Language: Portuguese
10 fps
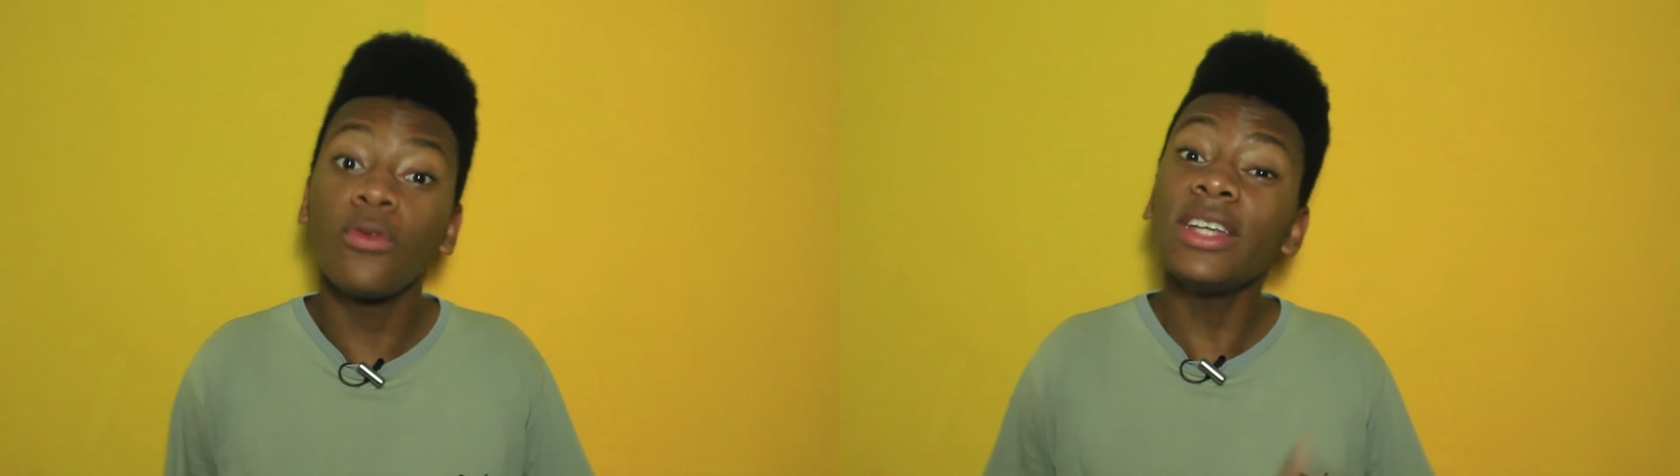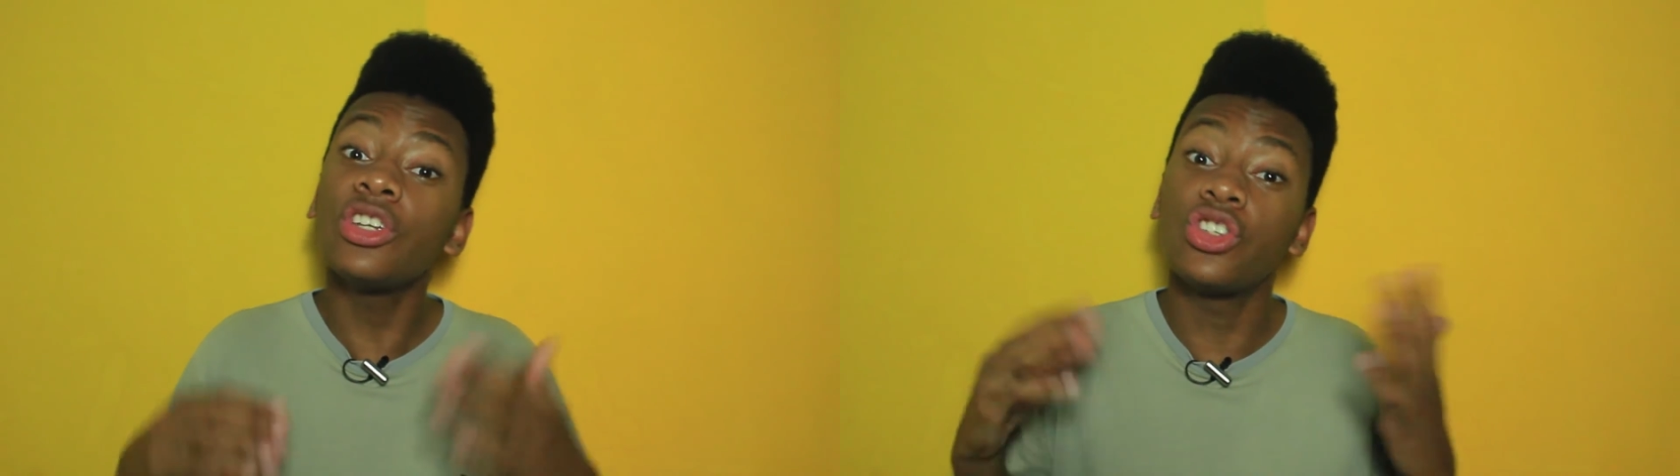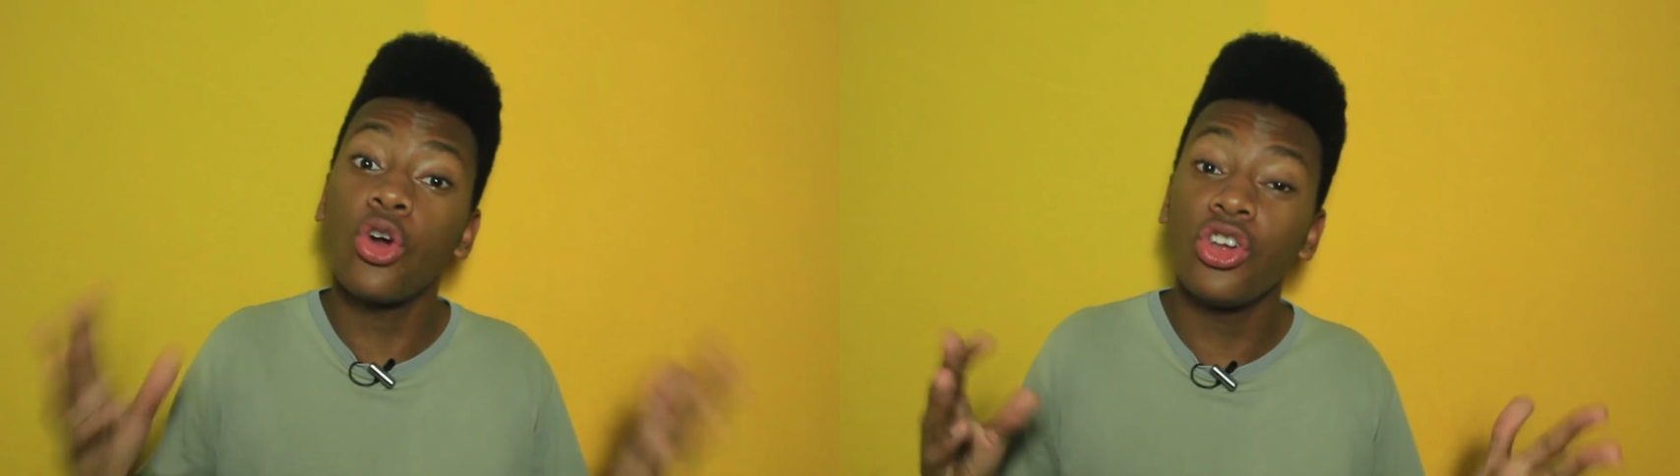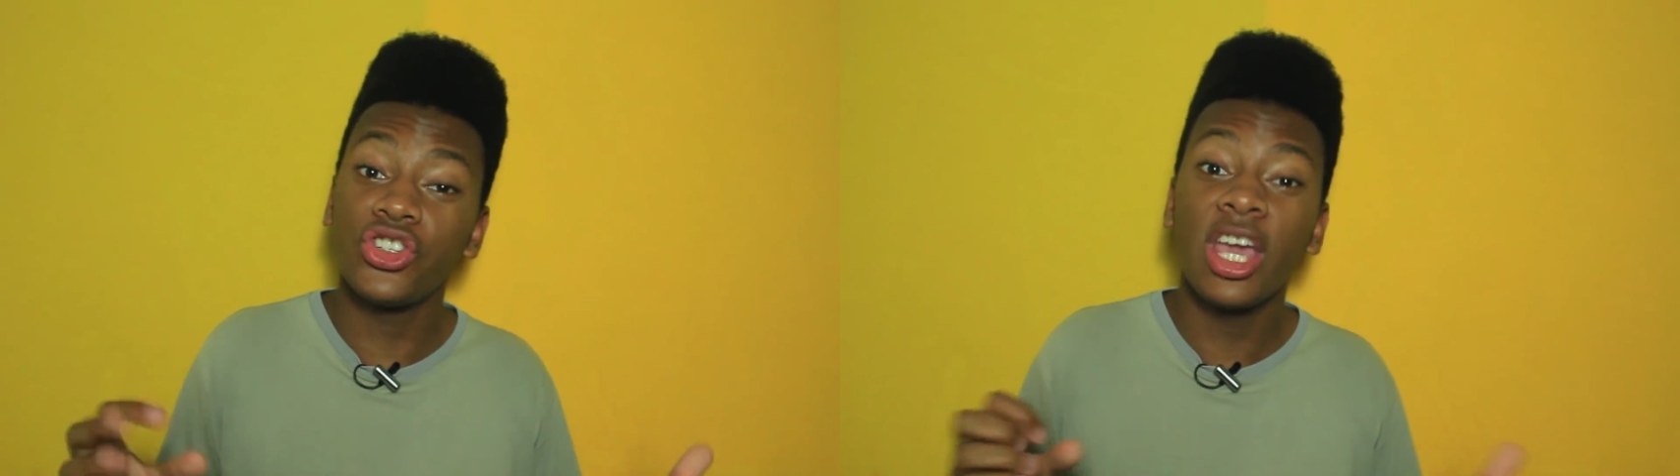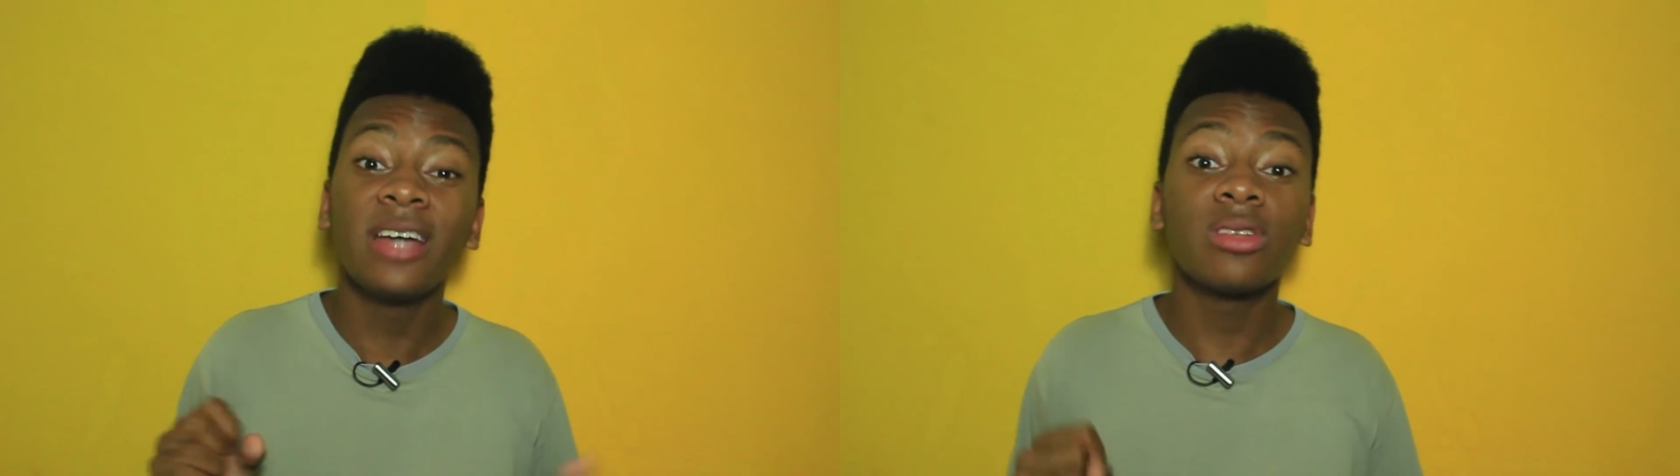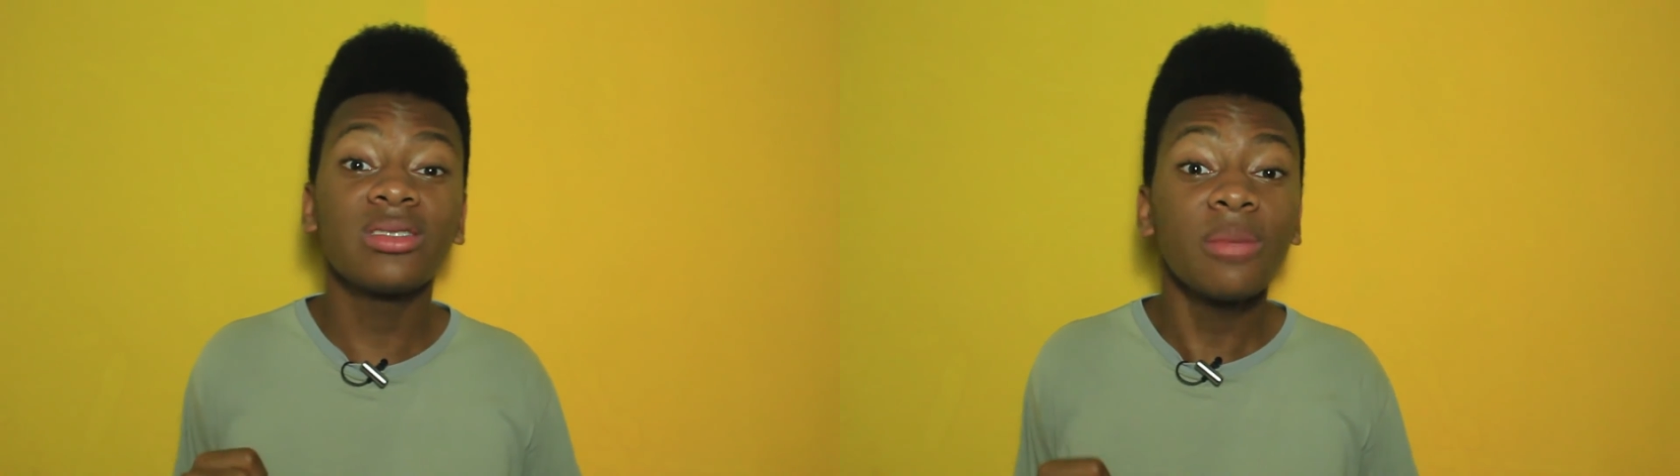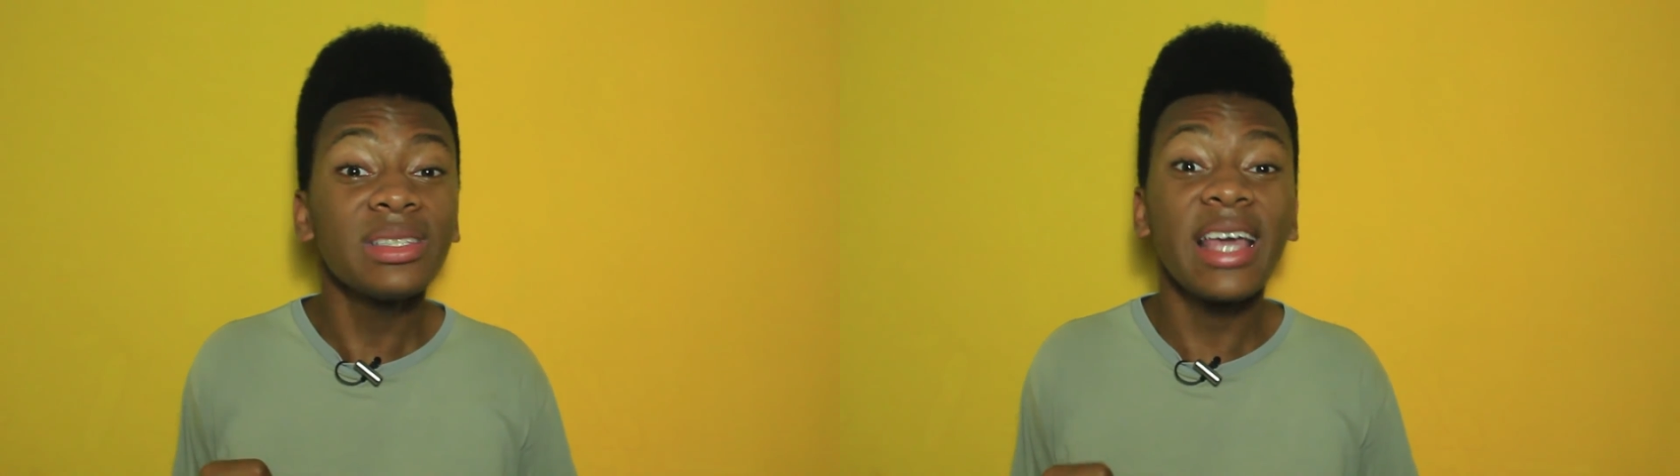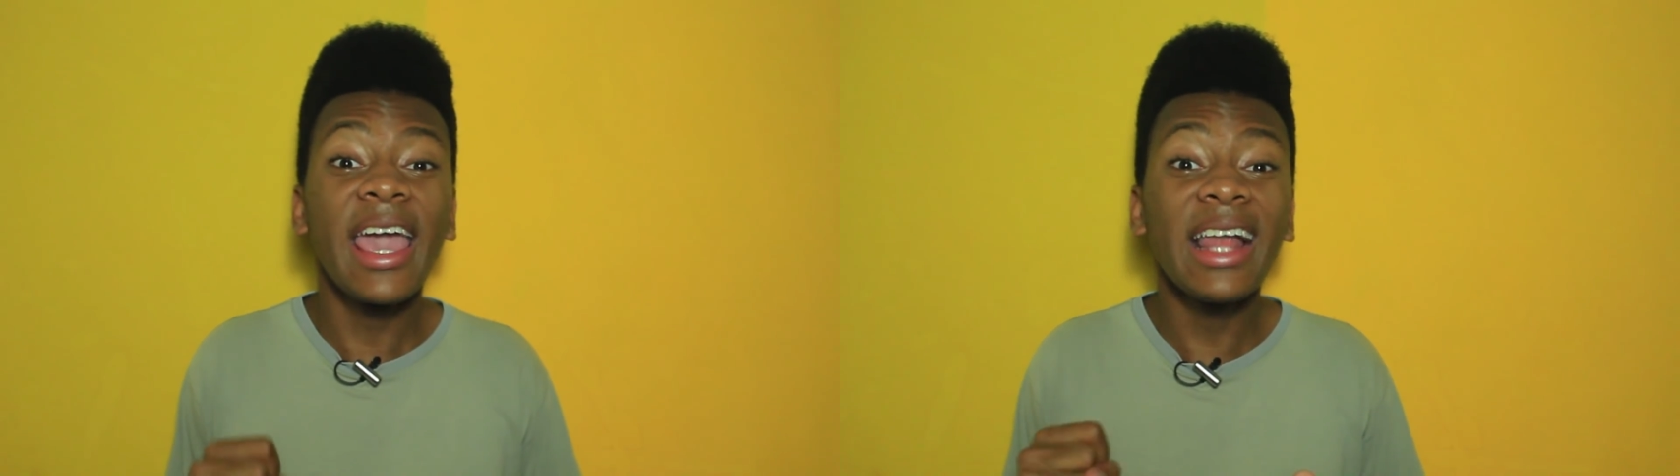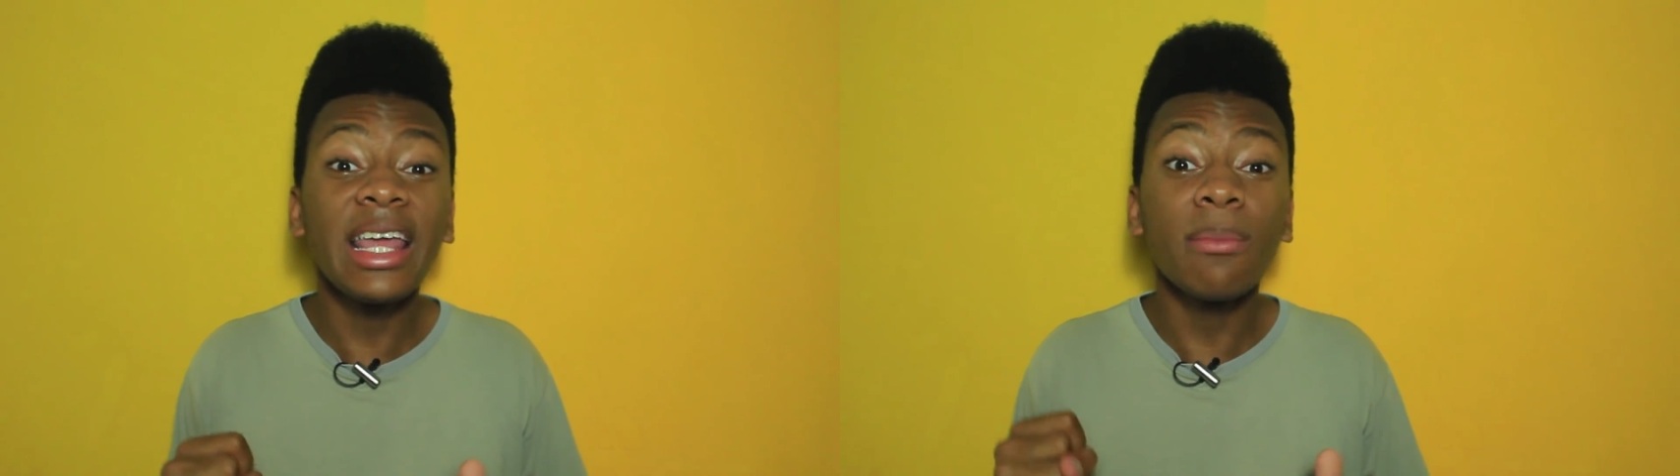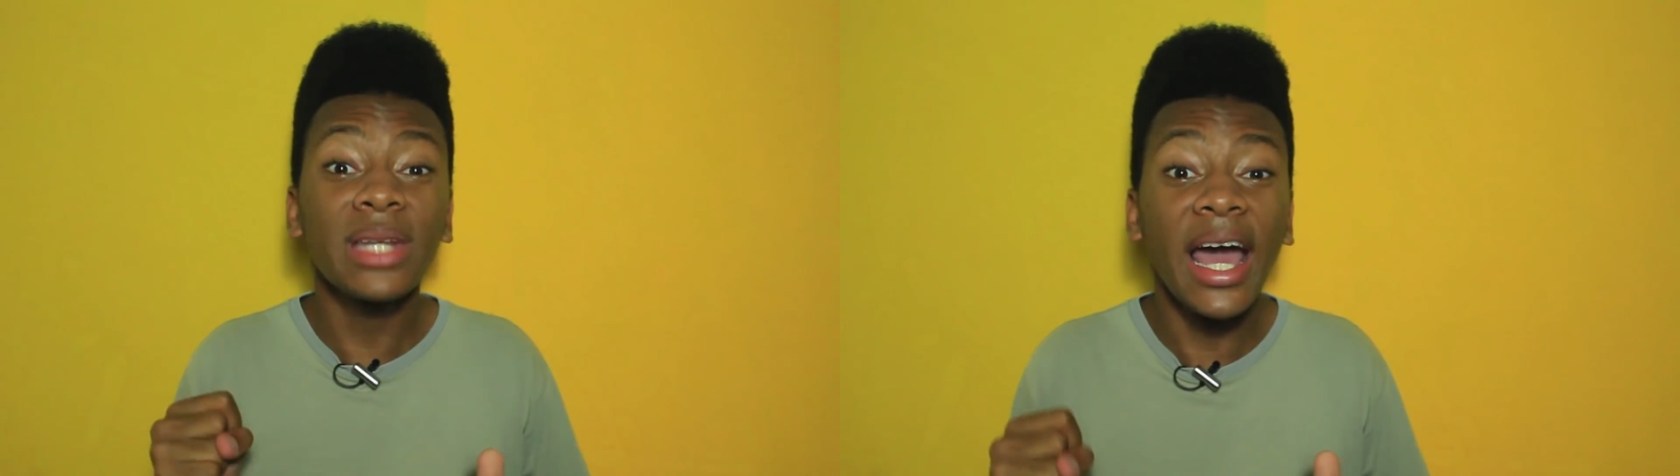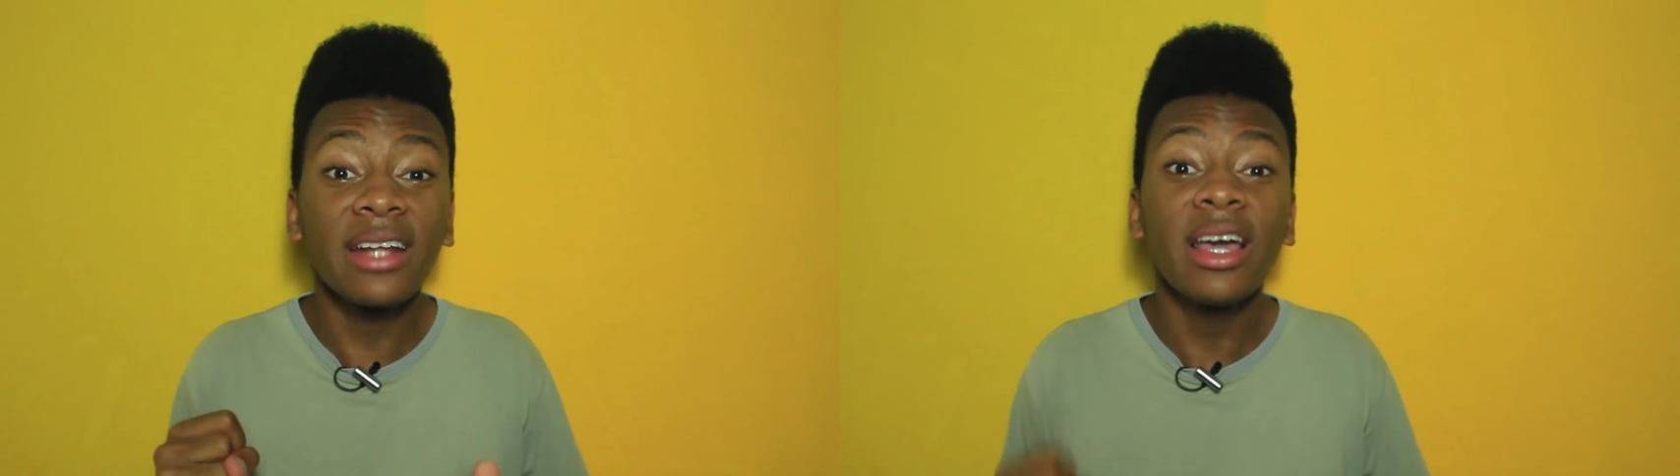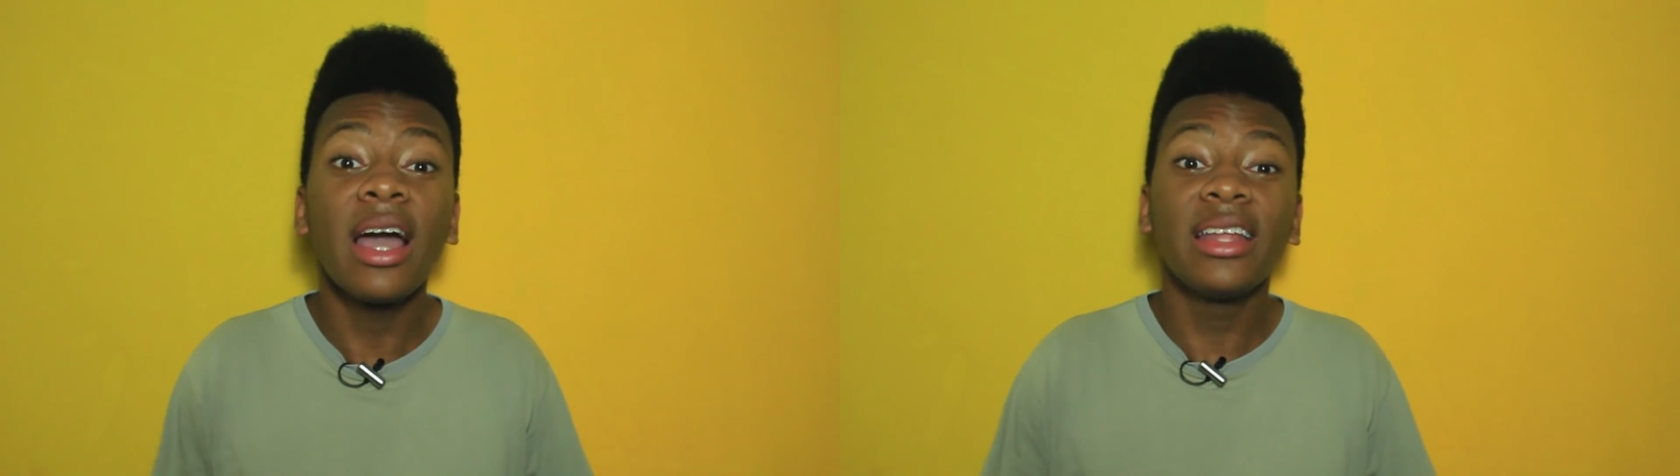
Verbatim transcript: No vídeo de hoje, nós vamos relembrar